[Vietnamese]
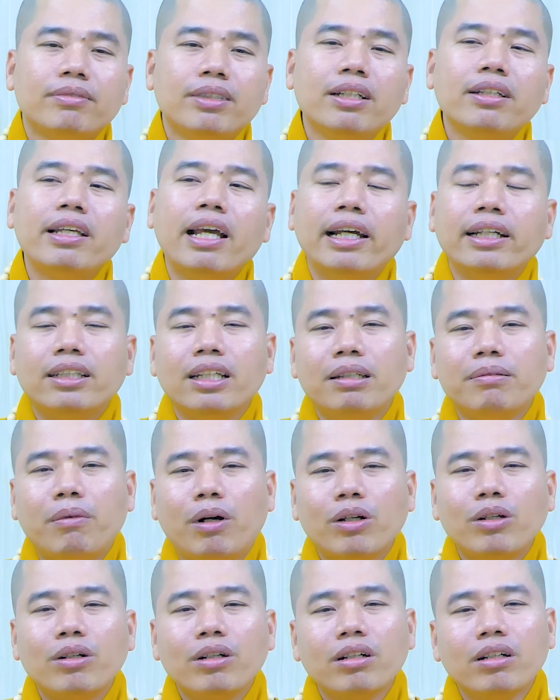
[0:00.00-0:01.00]
như vậy thì
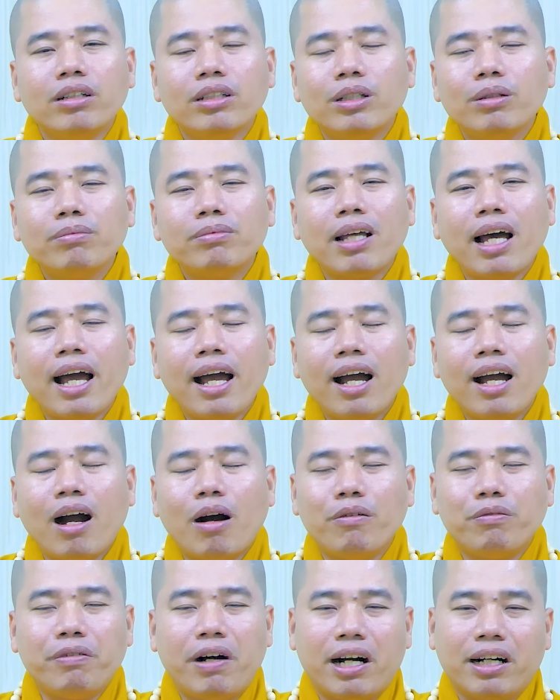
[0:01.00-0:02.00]
mỗi con người chúng ta
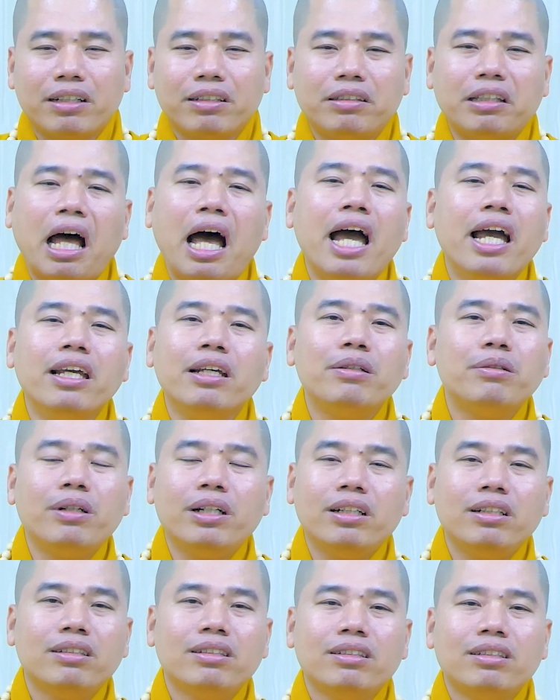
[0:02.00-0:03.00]
học Phật tệ
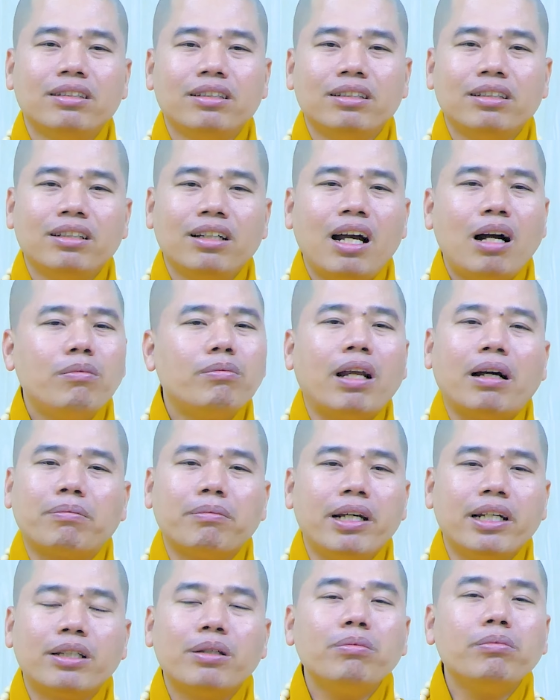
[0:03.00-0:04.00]
quá không
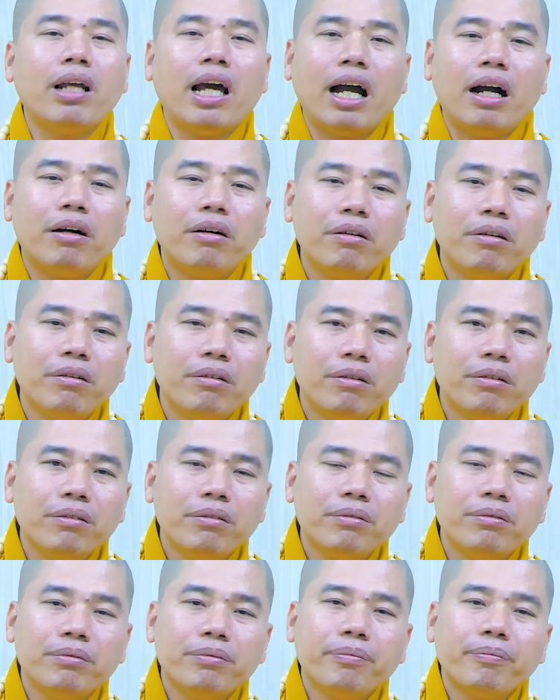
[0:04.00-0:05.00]
đặc biệt chút nào
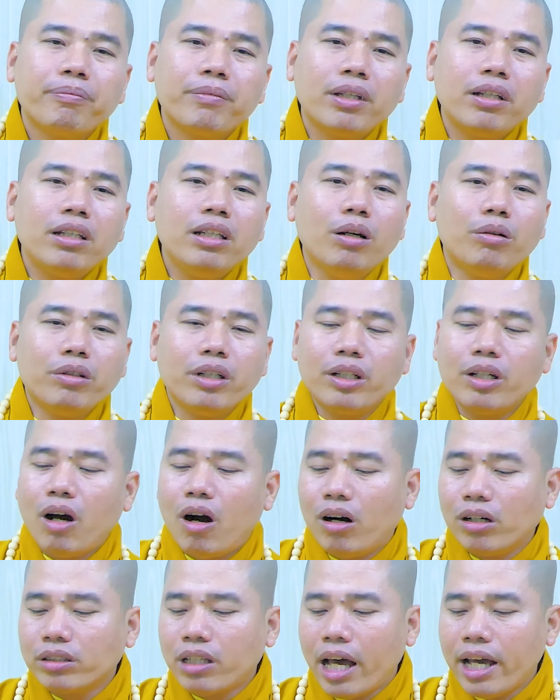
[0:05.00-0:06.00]
nó ví dụ như
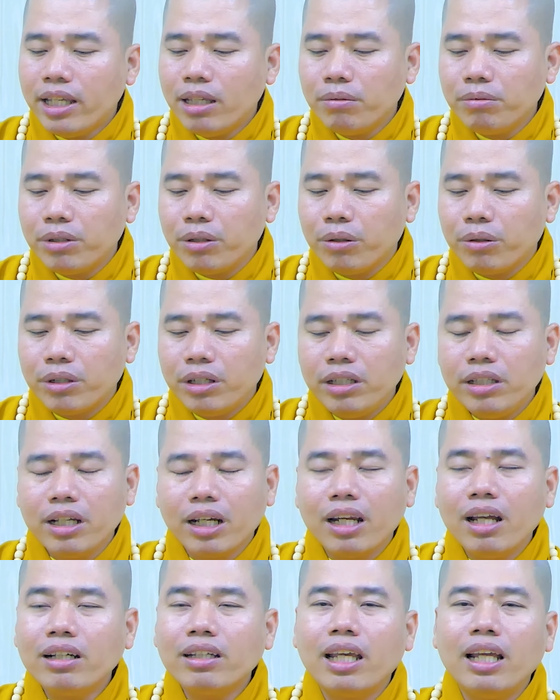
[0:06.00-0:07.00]
đoàn thể trong chùa đi
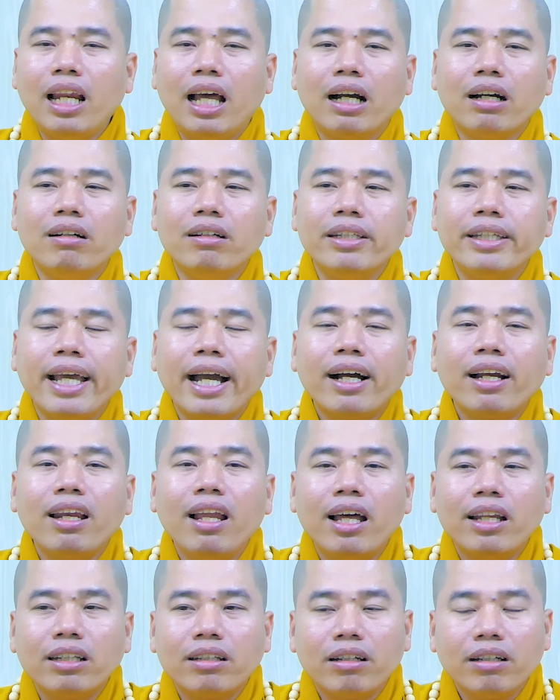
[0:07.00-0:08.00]
những đức chỉ là người nhắc
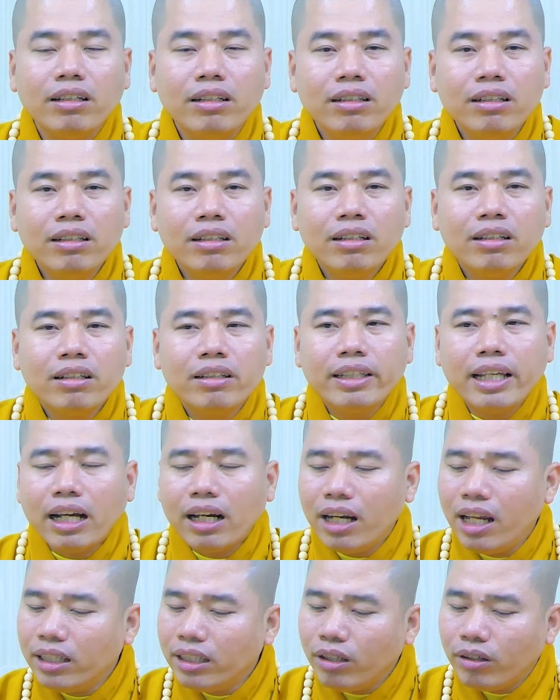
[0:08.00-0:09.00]
lên thôi
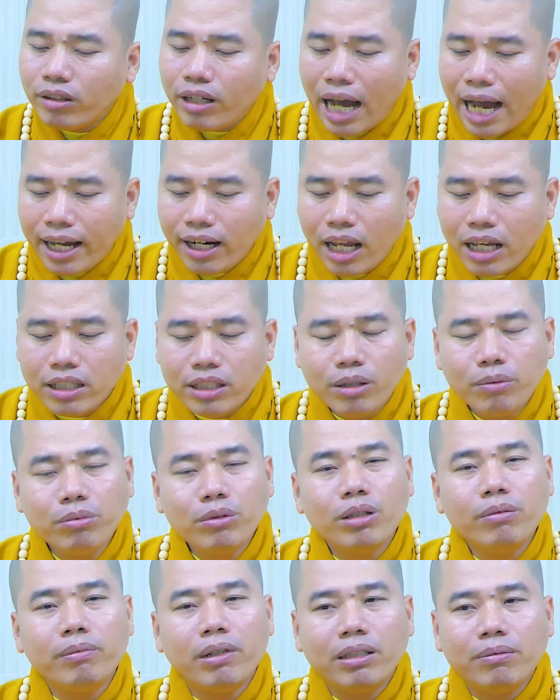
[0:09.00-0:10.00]
nhắc lên cho cả đại
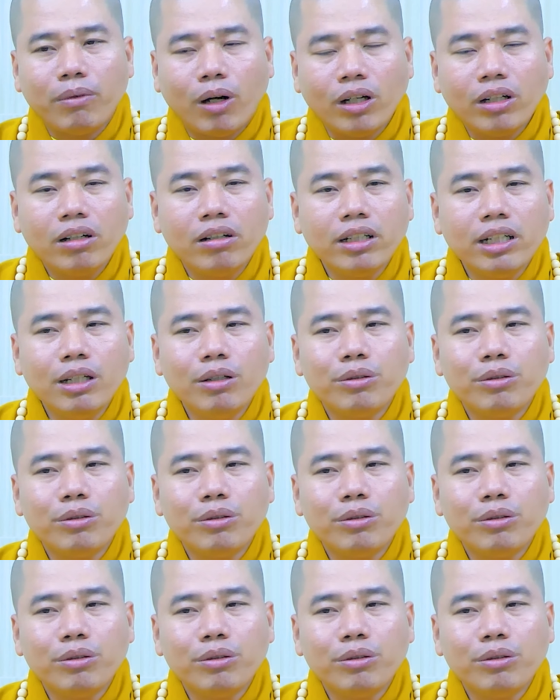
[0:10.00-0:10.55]
chúng của mình mỗi người